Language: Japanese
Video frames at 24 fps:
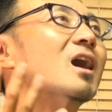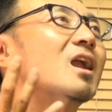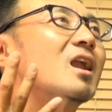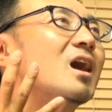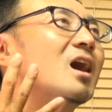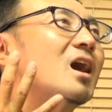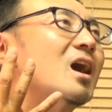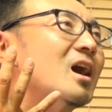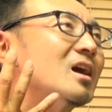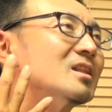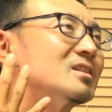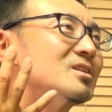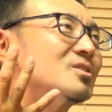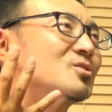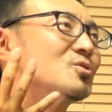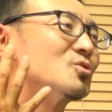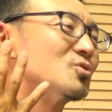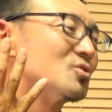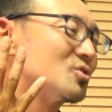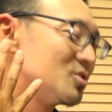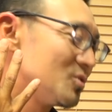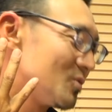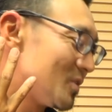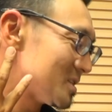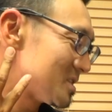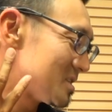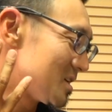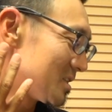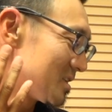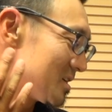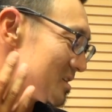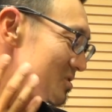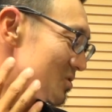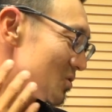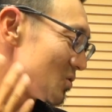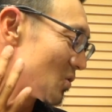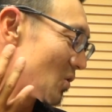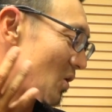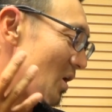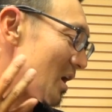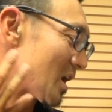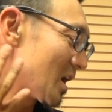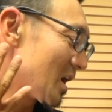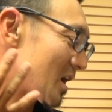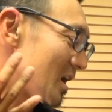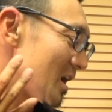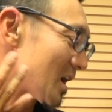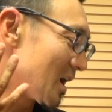ラって喉を言わせて、その
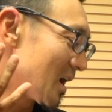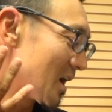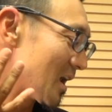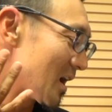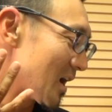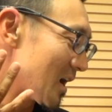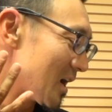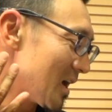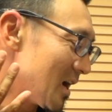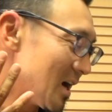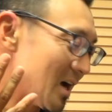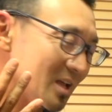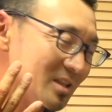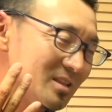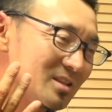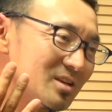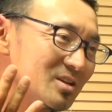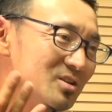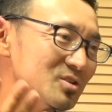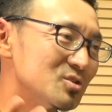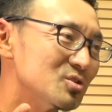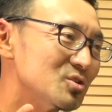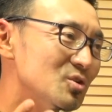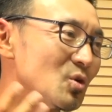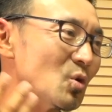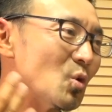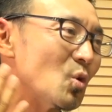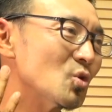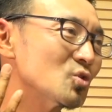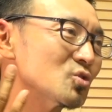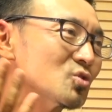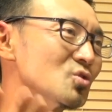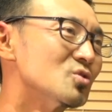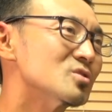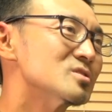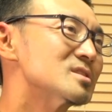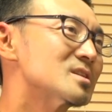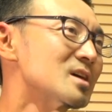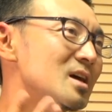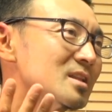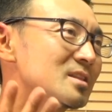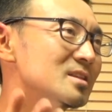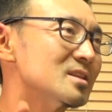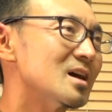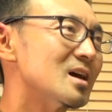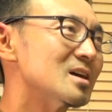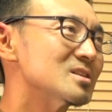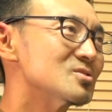ガラガラガラガラっていう音を使っ
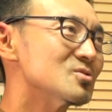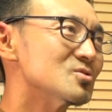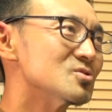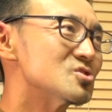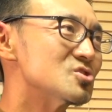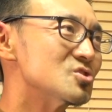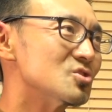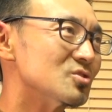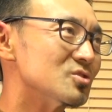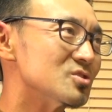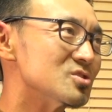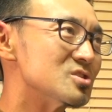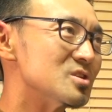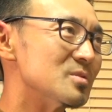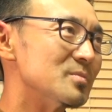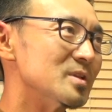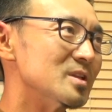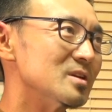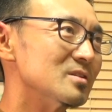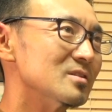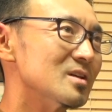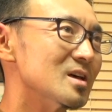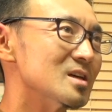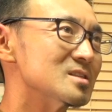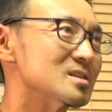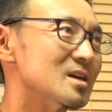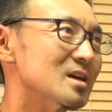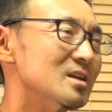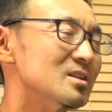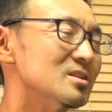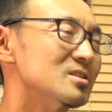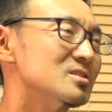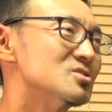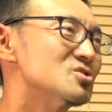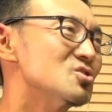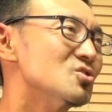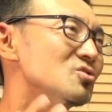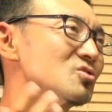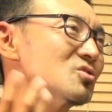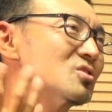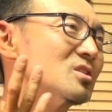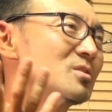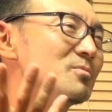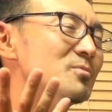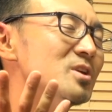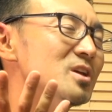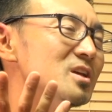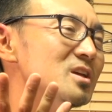て発音しようとしてみてください。ちょっと
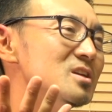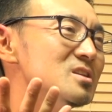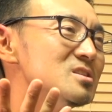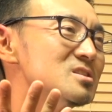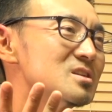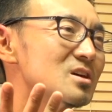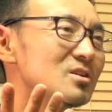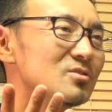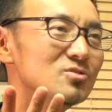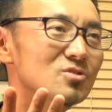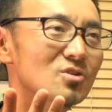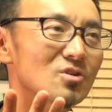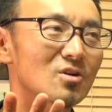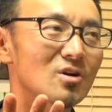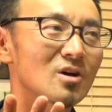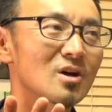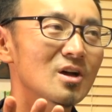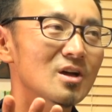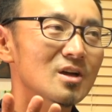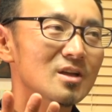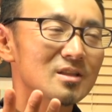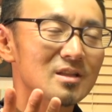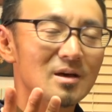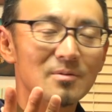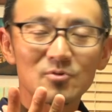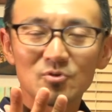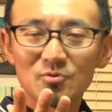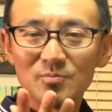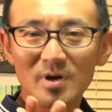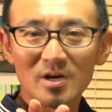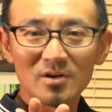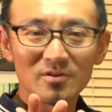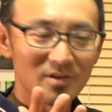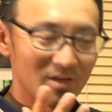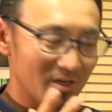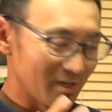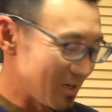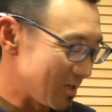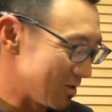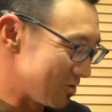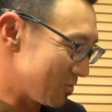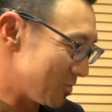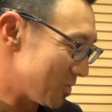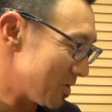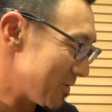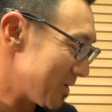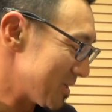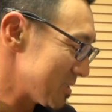でも力んじゃうと、多分うまくいかない
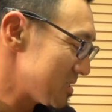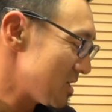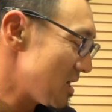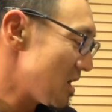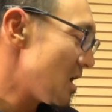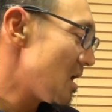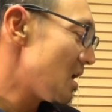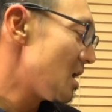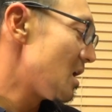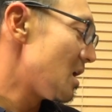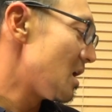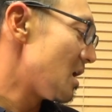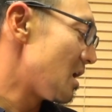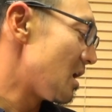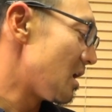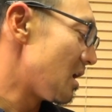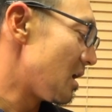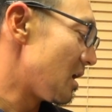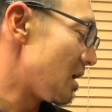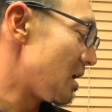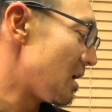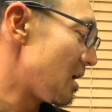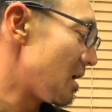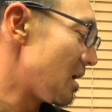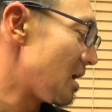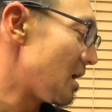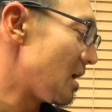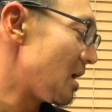と思います。あ